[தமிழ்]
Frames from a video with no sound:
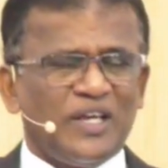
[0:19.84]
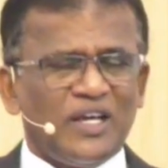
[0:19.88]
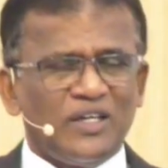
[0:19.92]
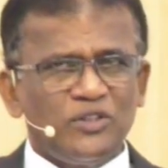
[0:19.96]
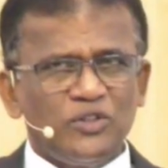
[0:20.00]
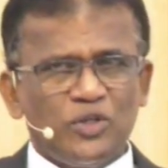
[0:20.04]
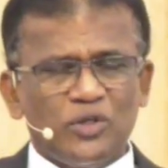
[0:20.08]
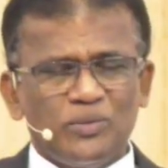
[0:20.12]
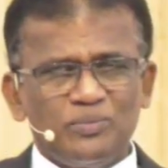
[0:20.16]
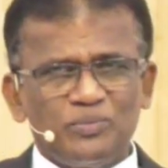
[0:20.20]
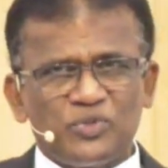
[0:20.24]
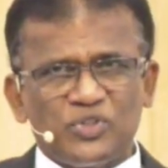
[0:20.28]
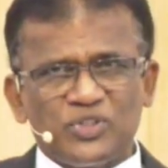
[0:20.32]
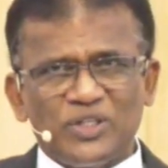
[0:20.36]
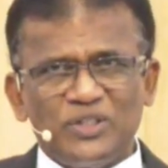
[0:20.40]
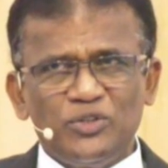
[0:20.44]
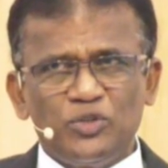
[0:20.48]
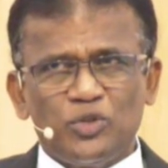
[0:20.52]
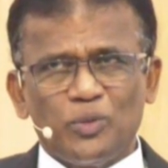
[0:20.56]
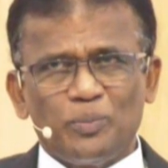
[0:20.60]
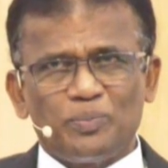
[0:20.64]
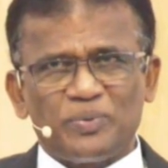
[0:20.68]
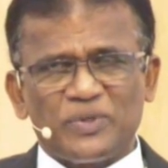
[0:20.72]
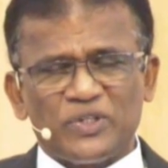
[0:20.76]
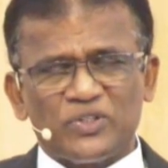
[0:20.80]
எங்கும்
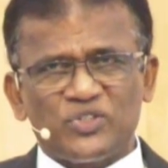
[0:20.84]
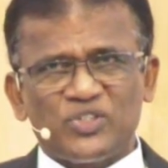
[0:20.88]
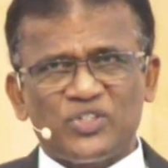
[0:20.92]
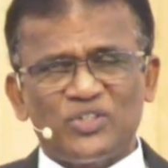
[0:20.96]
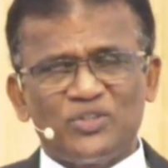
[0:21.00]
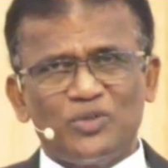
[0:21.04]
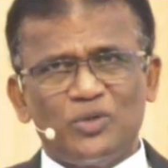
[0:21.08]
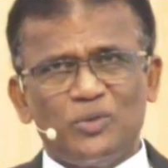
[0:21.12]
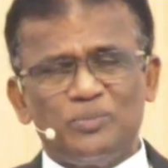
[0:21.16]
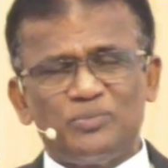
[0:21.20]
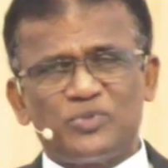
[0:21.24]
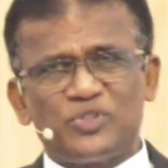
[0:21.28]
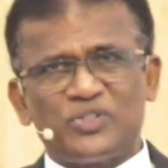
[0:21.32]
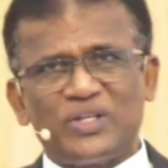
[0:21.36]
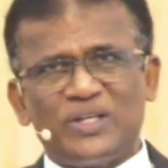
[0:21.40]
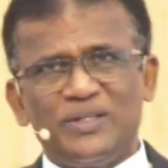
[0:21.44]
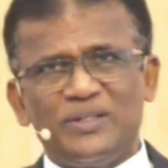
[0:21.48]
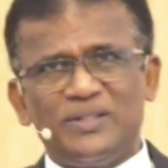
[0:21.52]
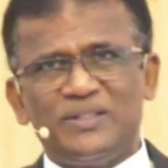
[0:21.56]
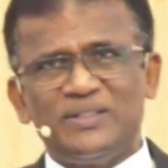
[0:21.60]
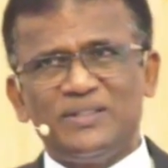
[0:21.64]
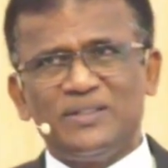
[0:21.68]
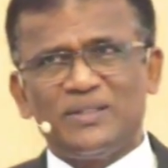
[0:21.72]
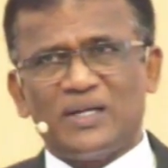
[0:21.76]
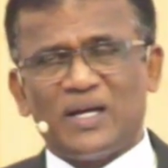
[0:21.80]
சென்று பிரசங்கம்
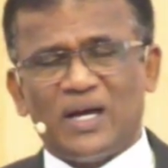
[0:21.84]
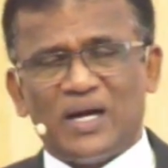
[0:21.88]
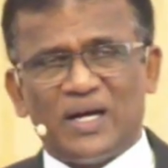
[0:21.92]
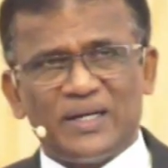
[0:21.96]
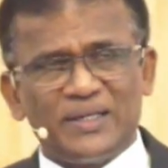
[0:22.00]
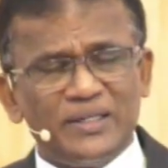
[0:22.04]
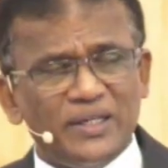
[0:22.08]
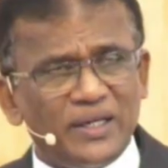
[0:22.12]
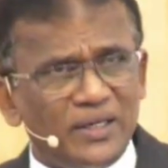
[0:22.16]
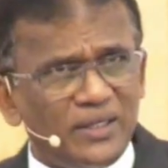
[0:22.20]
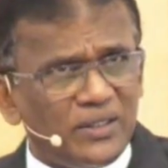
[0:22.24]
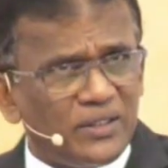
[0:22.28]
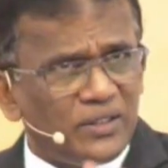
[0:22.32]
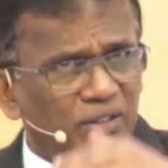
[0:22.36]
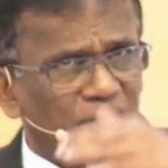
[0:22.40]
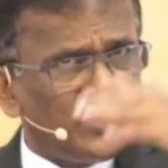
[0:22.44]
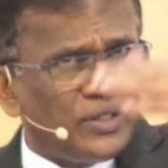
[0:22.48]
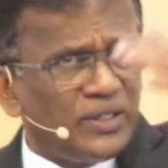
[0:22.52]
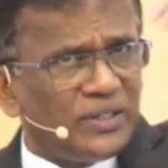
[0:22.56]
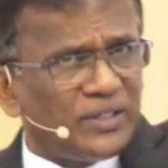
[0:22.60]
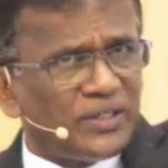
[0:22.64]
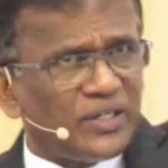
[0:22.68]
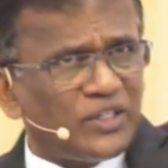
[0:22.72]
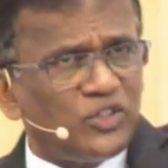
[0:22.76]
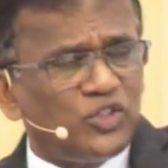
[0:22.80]
செய்து
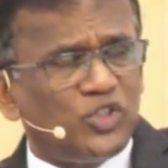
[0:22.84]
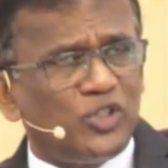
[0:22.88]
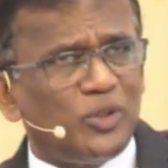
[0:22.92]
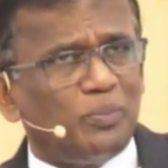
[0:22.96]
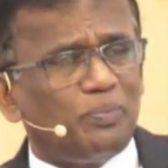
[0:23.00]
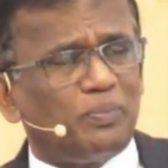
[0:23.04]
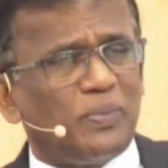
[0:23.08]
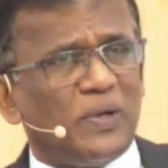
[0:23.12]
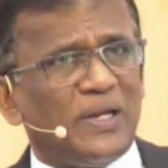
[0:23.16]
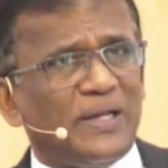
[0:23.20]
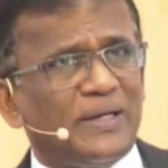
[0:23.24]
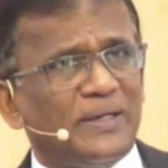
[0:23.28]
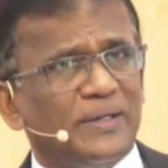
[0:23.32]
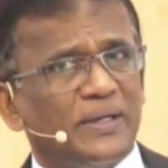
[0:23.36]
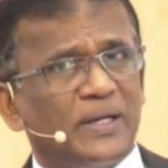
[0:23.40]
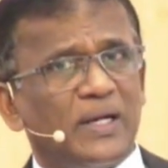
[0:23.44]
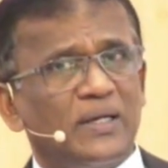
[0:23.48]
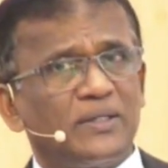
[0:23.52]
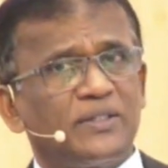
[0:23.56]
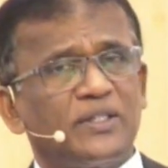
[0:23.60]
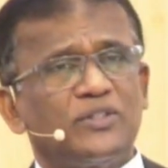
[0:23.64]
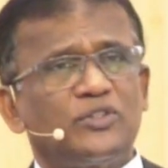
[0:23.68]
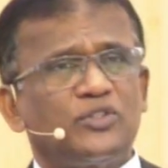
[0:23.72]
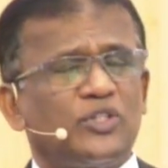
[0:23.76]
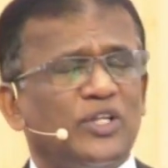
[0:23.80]
அநேகரை ரட்சிப்பிலே
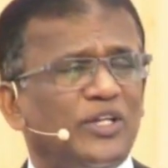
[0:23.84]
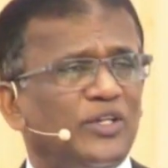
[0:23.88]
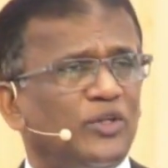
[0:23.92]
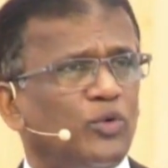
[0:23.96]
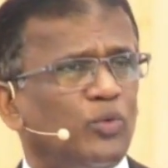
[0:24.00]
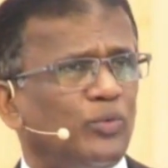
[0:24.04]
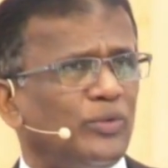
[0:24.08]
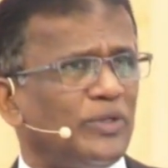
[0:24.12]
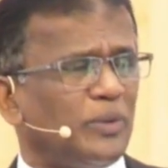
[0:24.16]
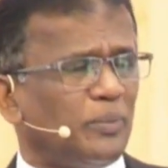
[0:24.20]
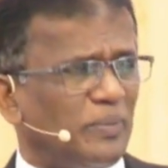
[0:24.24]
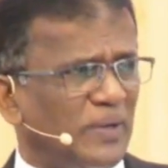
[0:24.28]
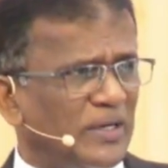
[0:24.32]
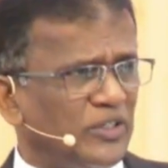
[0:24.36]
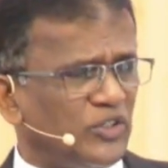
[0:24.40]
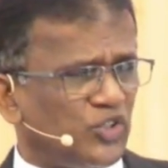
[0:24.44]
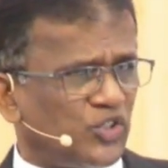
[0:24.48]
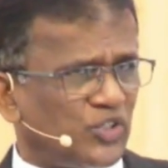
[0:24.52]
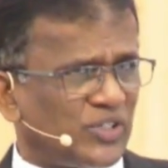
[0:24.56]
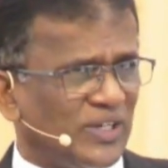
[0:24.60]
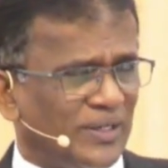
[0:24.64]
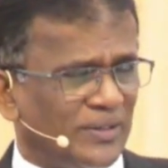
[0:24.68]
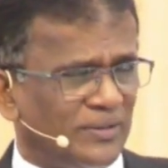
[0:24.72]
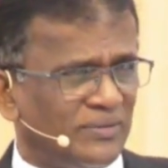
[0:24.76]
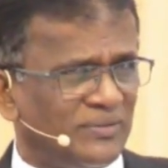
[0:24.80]
நடத்தின ஒரு
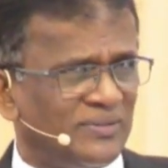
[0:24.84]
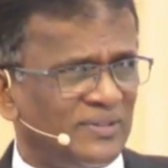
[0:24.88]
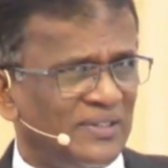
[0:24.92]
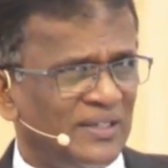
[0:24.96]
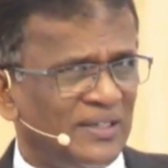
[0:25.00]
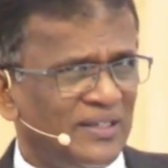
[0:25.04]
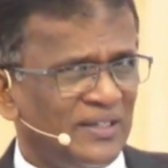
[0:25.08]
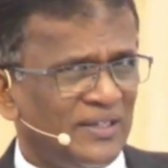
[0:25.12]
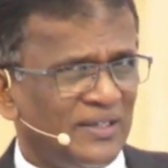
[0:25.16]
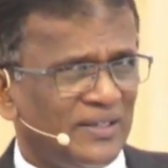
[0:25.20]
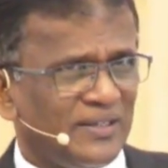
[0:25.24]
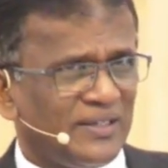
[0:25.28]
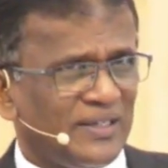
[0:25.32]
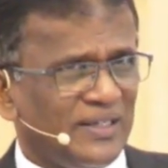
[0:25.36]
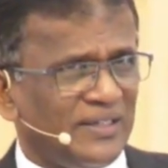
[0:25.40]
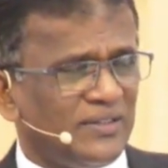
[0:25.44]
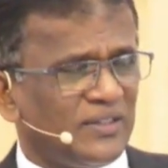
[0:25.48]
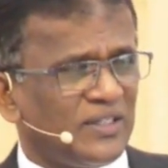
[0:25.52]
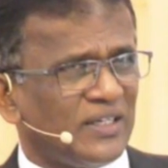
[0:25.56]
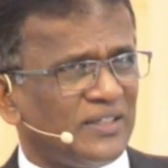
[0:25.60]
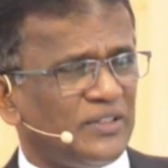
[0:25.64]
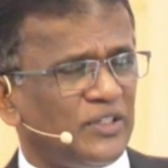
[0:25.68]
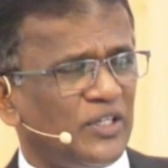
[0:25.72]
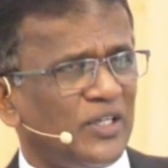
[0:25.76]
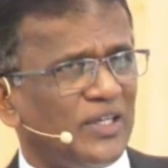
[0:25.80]
மனுஷன்
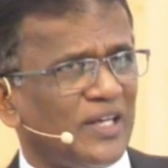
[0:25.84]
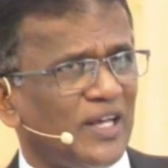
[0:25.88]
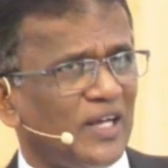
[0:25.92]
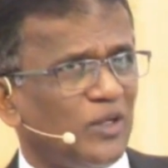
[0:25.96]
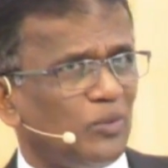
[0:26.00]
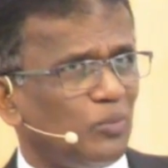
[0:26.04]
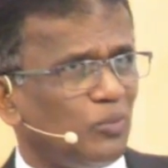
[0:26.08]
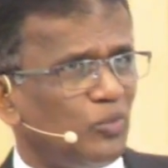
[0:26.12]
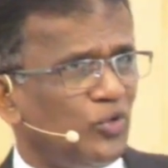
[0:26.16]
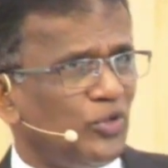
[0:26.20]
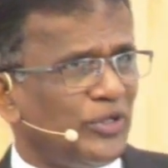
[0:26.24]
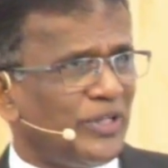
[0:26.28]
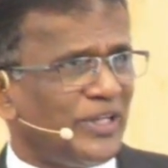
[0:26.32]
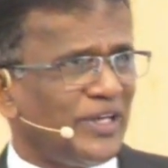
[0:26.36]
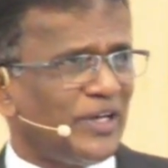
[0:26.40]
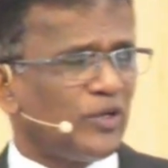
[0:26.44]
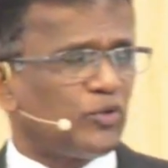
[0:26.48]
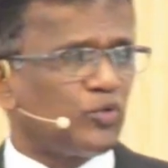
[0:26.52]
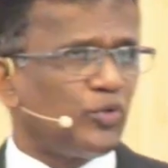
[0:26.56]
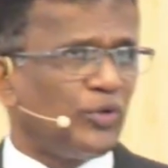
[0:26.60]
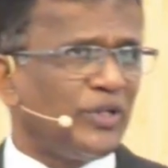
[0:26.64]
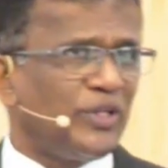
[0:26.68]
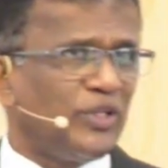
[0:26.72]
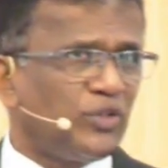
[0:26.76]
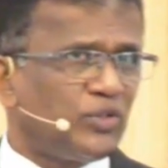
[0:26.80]
இந்த டிஎல் மூடியை
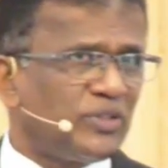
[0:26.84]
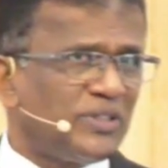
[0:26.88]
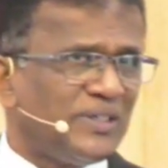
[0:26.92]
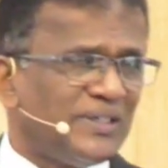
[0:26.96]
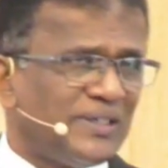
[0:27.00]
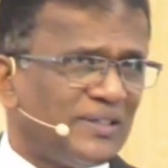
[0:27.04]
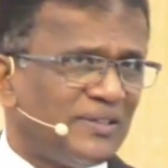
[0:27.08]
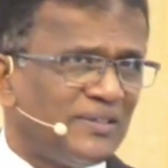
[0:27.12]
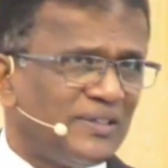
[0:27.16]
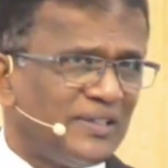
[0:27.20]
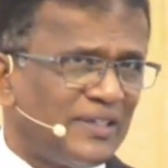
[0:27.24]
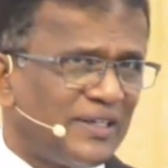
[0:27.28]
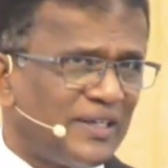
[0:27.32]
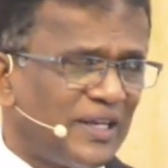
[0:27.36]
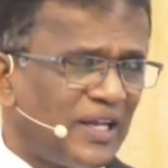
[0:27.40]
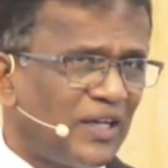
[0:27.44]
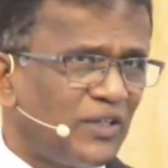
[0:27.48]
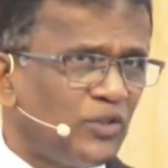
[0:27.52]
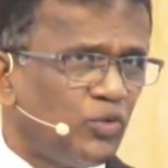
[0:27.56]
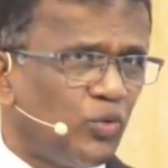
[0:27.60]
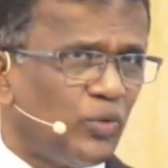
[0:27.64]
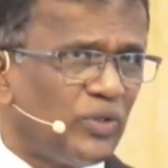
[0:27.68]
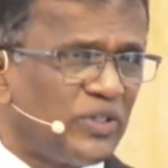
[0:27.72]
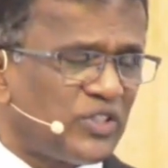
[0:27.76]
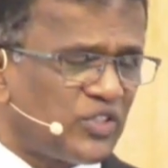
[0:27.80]
குறித்து
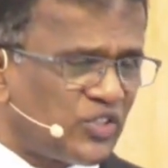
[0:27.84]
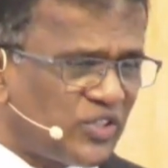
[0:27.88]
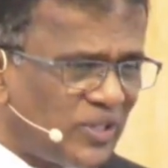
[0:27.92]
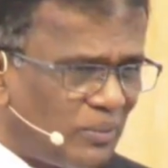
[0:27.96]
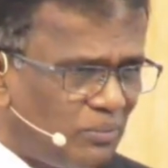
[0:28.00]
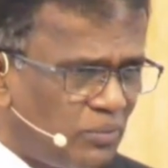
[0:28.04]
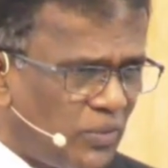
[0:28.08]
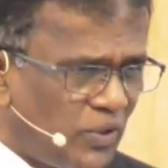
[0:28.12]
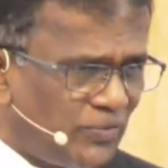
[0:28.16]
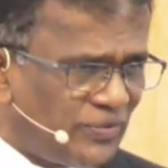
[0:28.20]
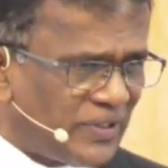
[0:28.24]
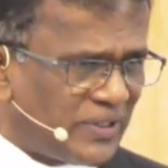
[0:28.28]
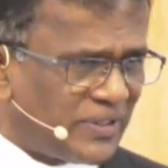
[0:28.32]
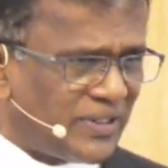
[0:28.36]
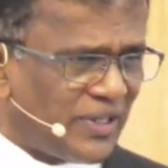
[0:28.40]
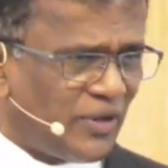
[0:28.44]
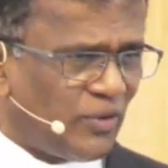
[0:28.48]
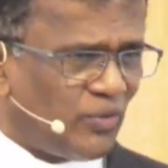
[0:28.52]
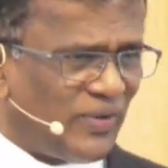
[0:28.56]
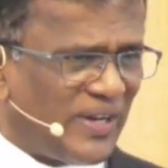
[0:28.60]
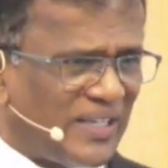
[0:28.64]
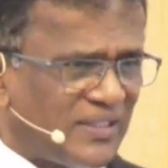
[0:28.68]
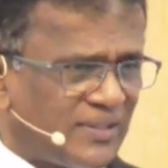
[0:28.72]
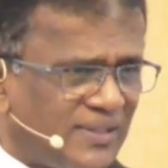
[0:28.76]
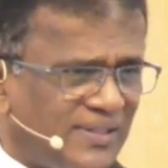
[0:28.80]
நான் ஒரு சம்பவத்தை
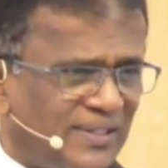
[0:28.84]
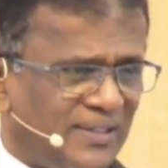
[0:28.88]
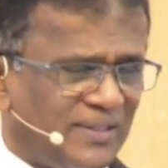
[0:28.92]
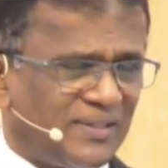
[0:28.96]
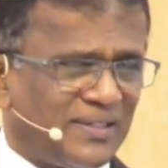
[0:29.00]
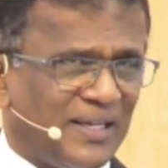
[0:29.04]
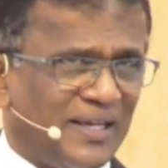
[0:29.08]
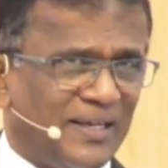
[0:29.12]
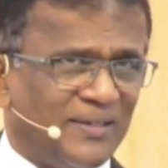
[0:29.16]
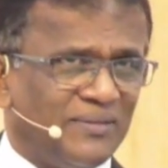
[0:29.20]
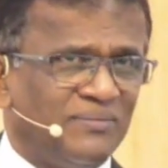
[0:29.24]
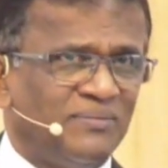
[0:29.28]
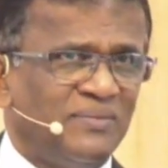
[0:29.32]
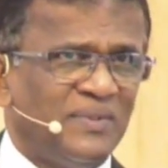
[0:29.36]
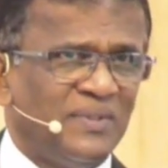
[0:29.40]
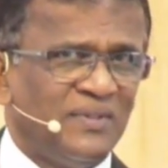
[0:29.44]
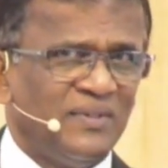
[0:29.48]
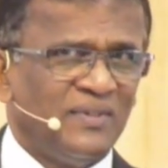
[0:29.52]
வாசித்தேன்